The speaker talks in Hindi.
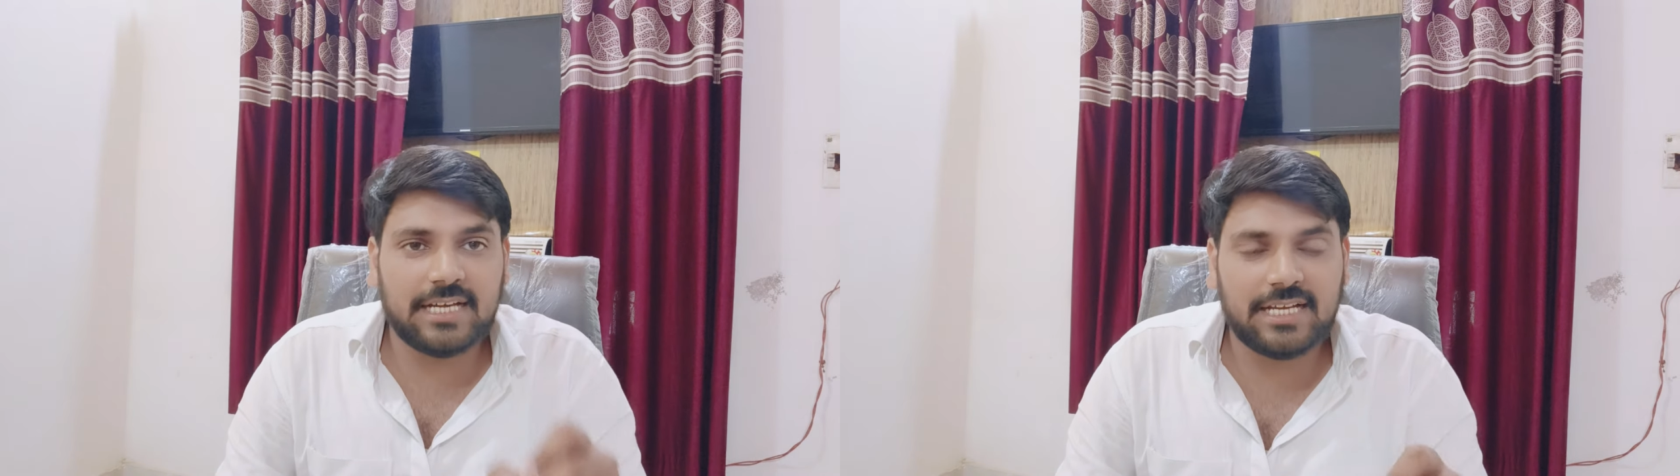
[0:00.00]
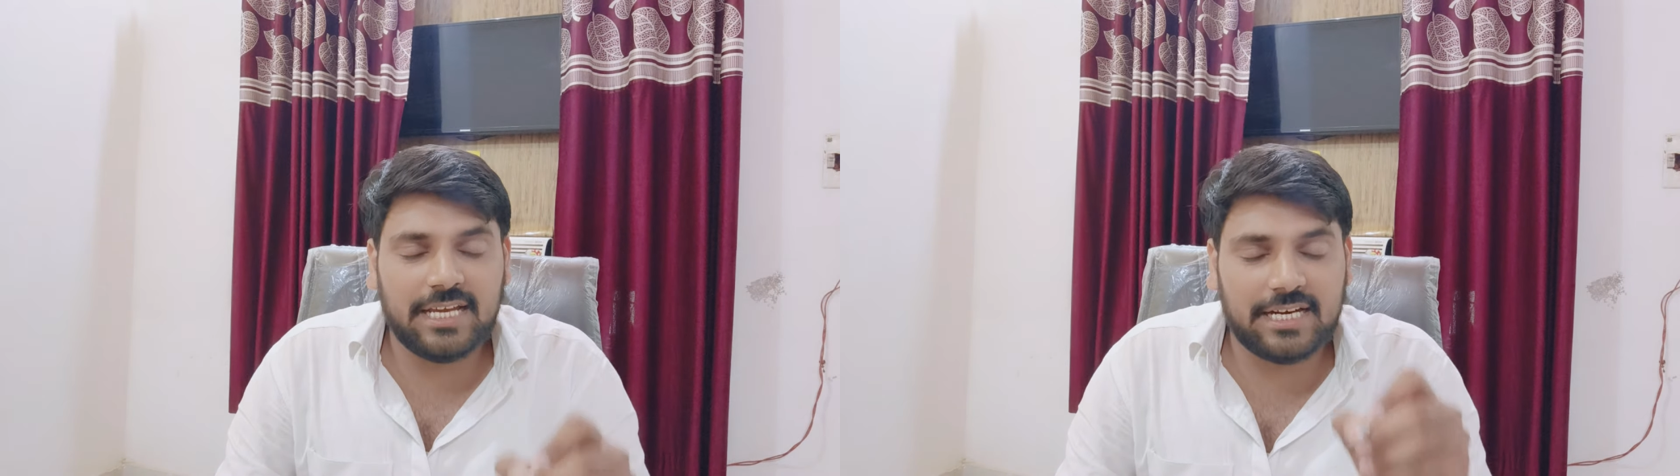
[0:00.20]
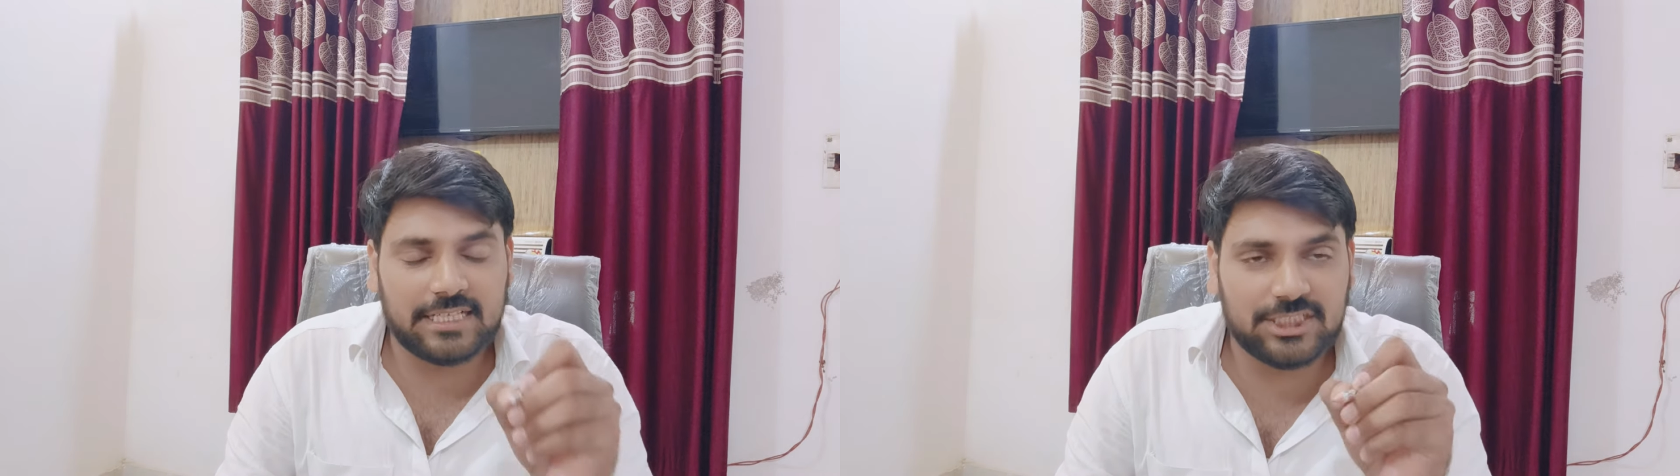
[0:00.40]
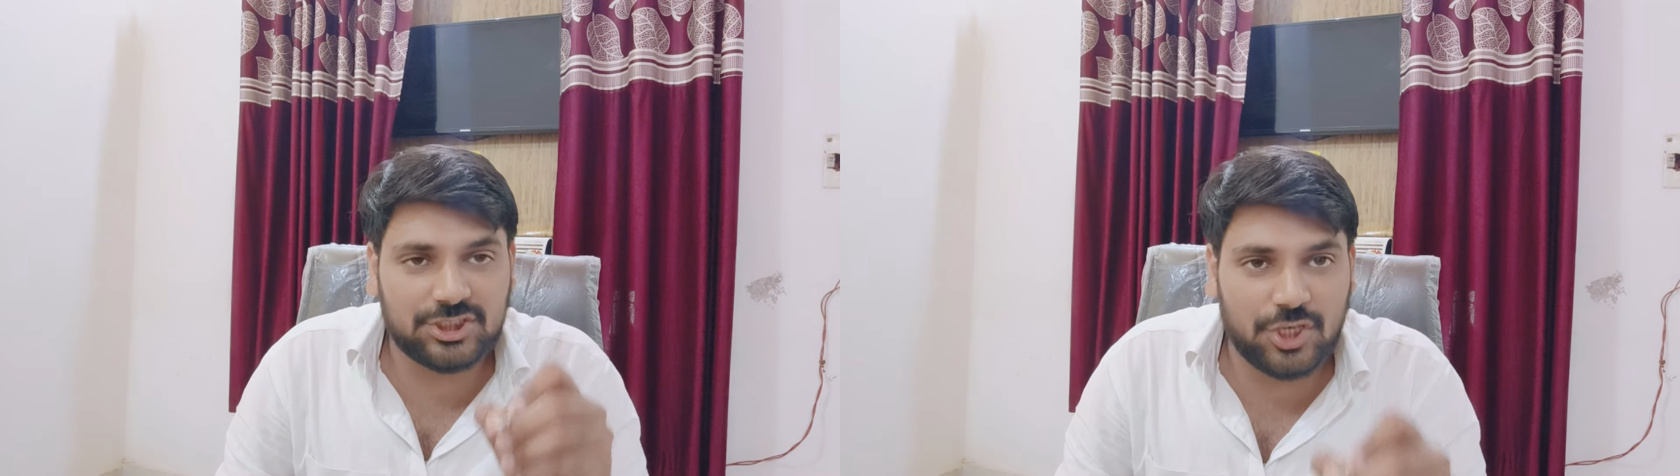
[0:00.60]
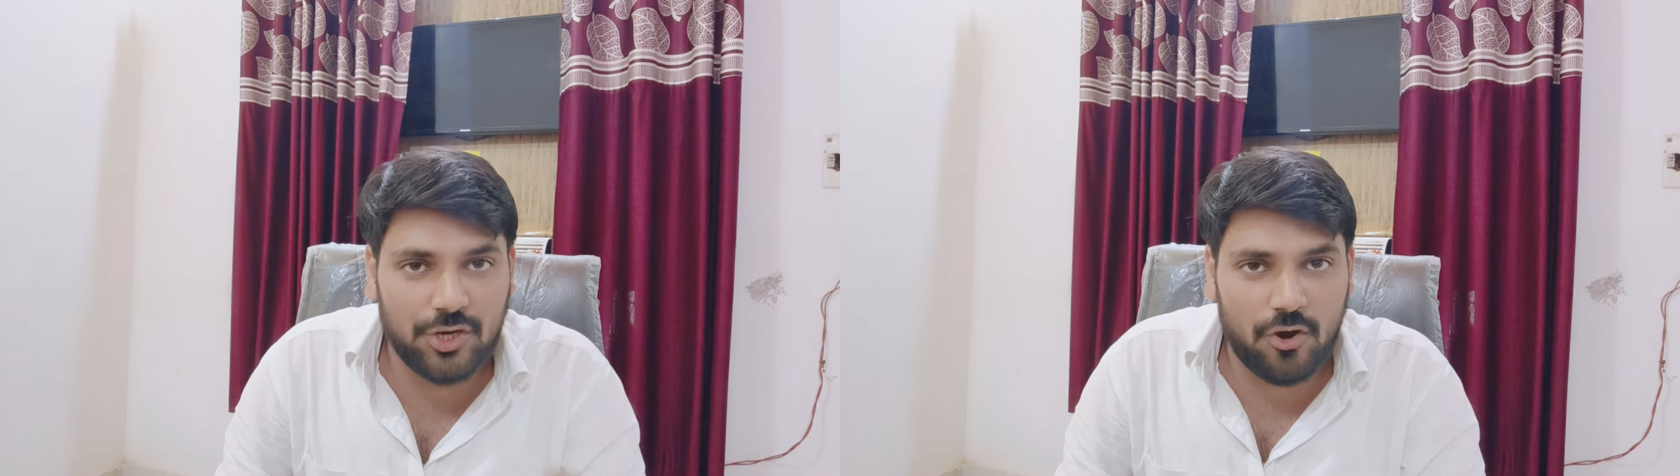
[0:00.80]
तक कि
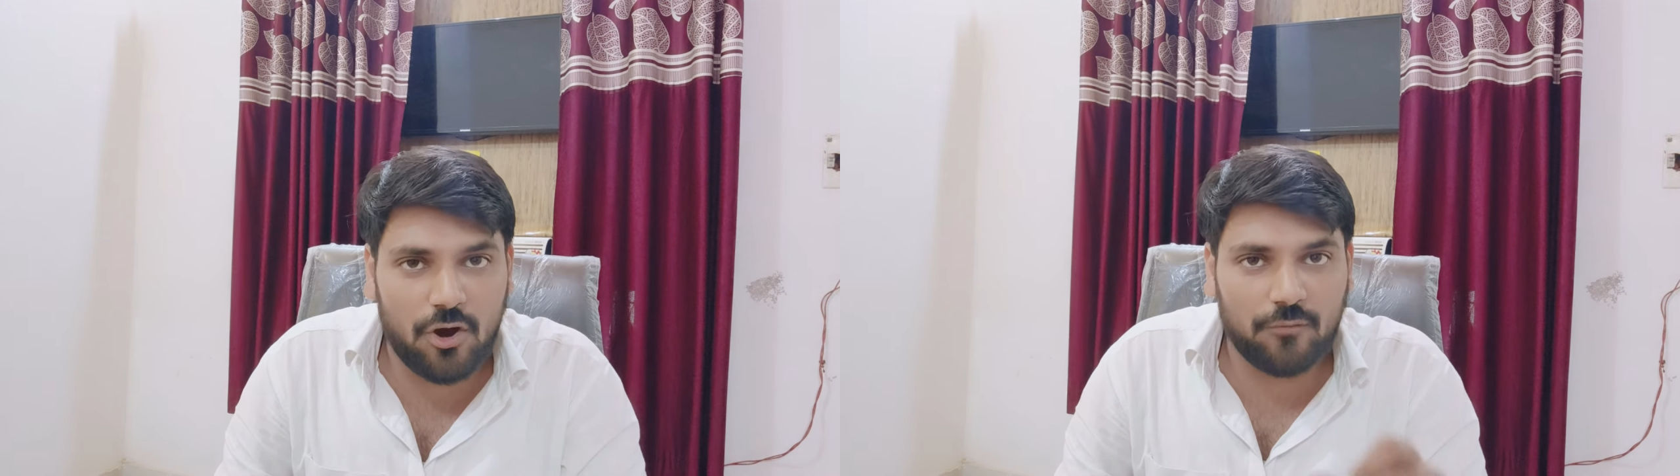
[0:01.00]
रजिस्ट्री